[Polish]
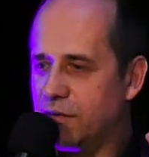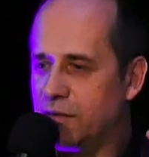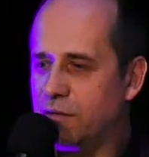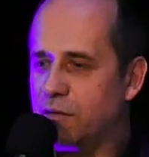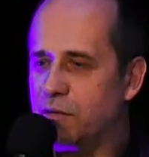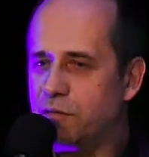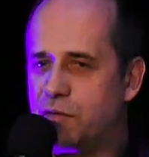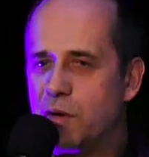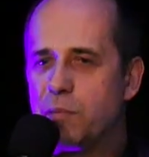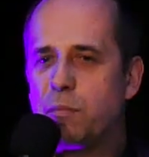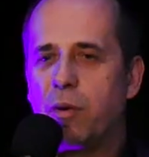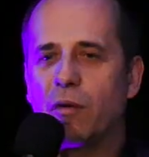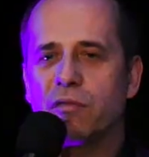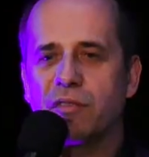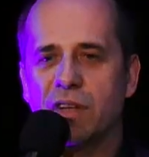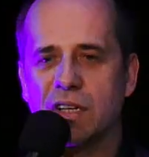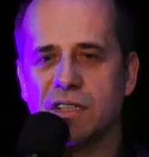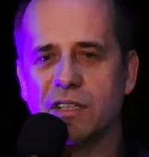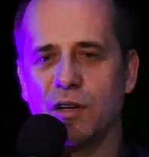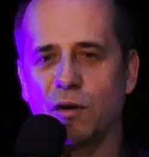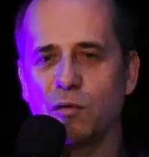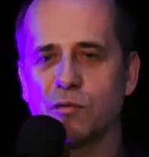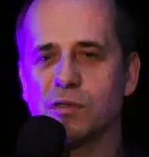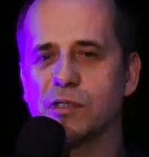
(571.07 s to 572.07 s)

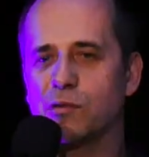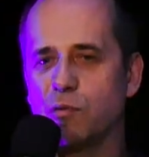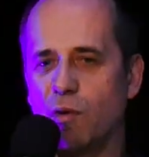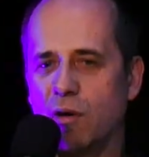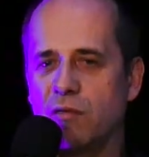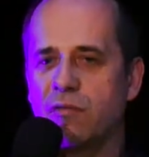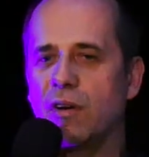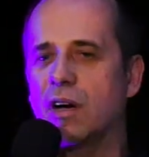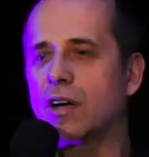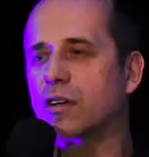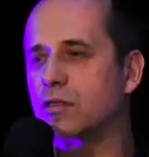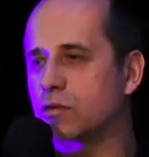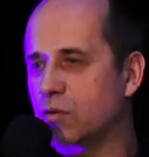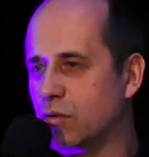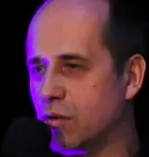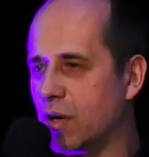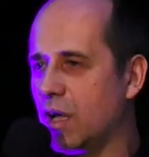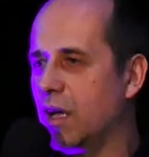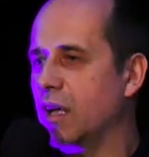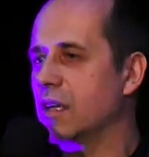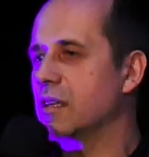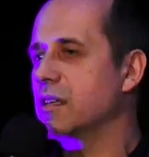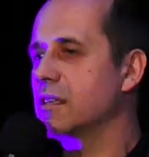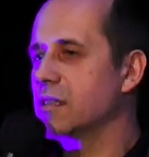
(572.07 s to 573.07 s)
wypowiedział słowa,
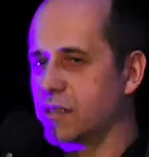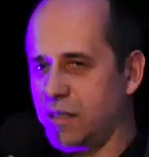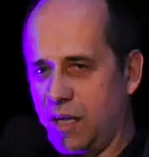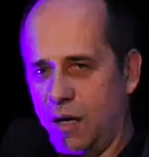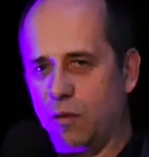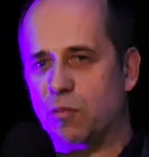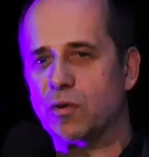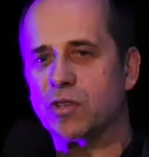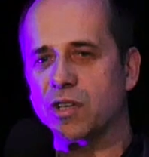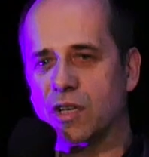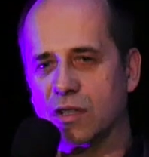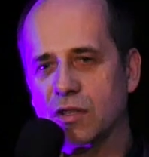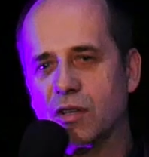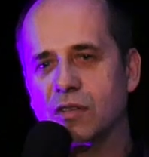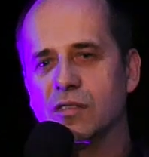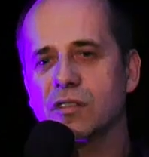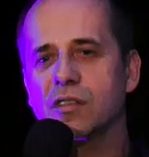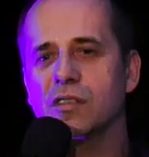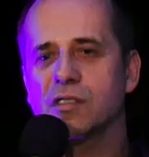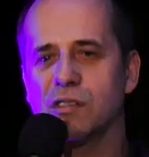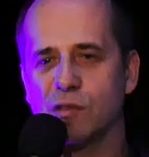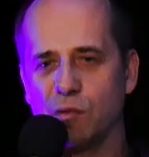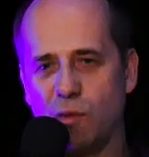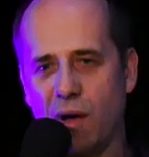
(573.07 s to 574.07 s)
które stały się
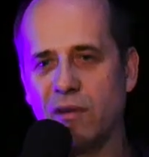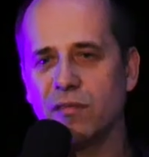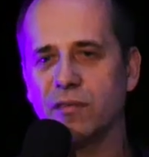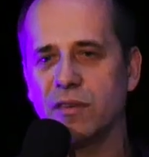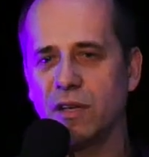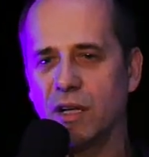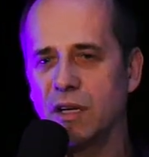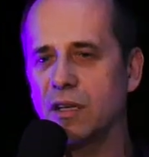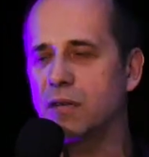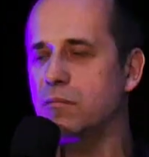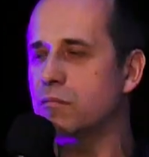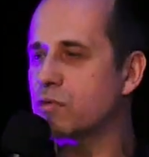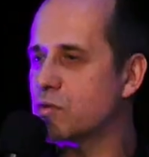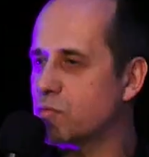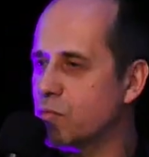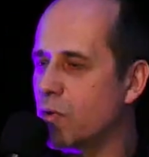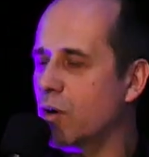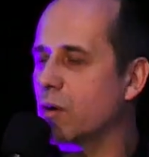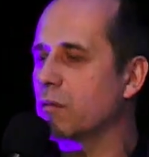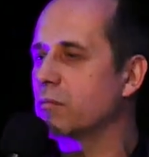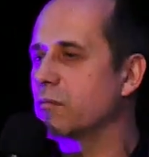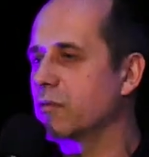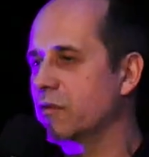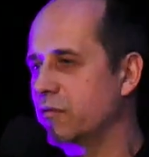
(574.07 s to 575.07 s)
dosyć sławne i
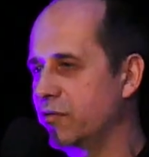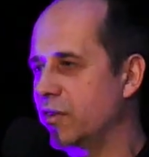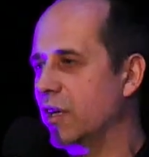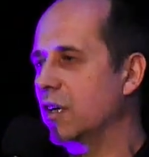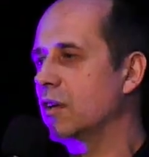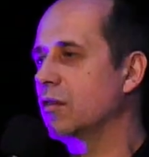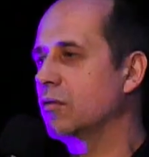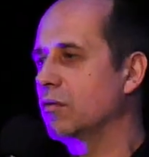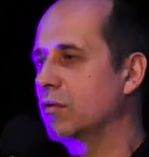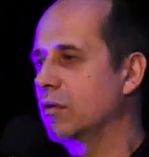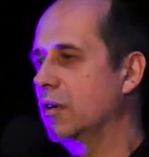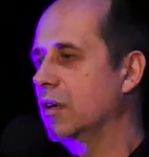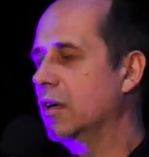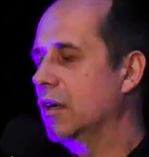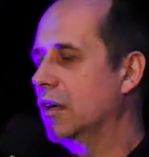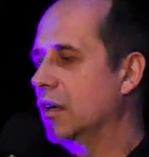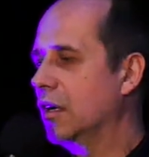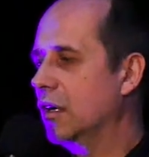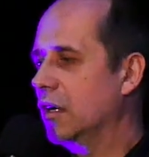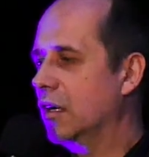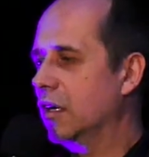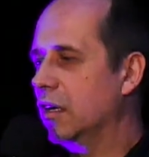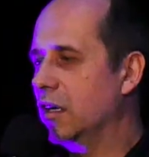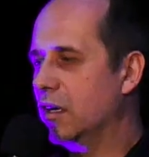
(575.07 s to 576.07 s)
brzmią w wielu
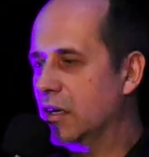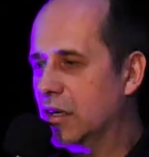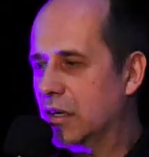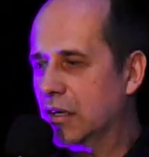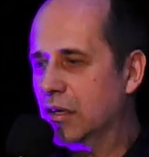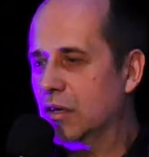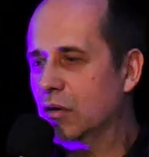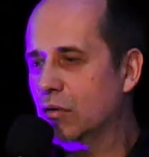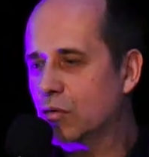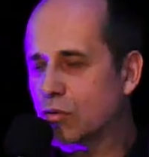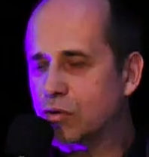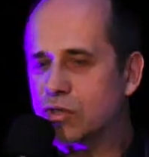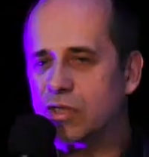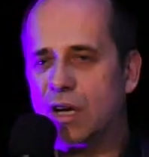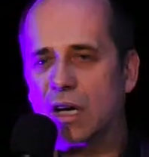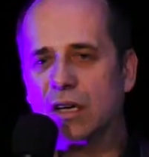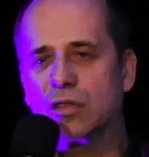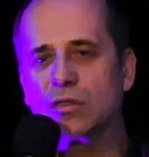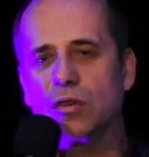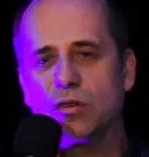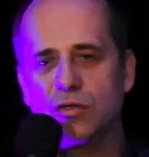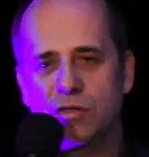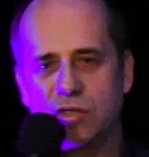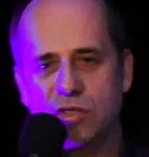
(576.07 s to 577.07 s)
y, uszach
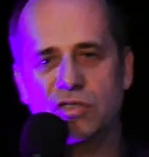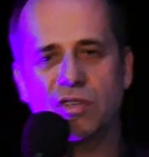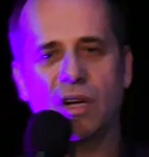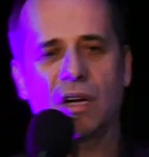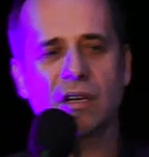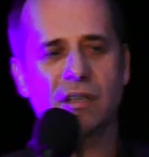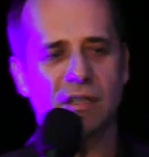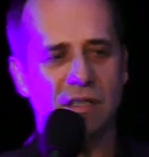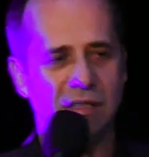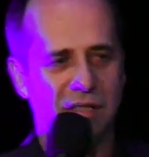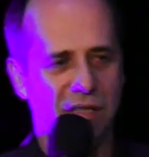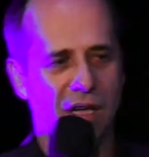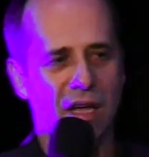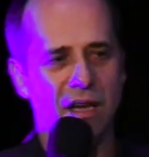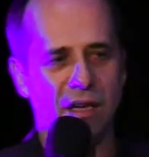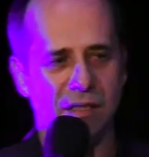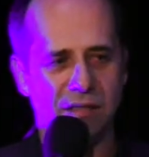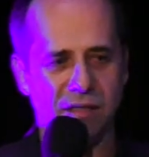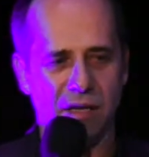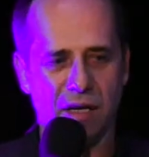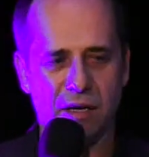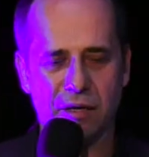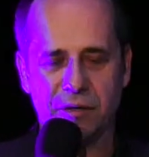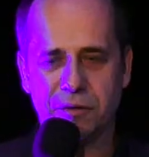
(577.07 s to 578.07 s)
do dzisiaj i
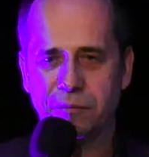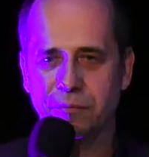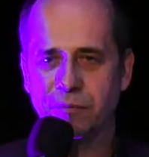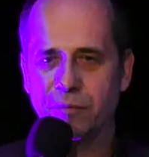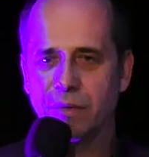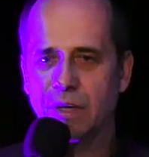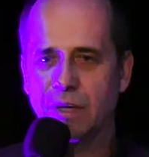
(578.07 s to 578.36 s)
sercach,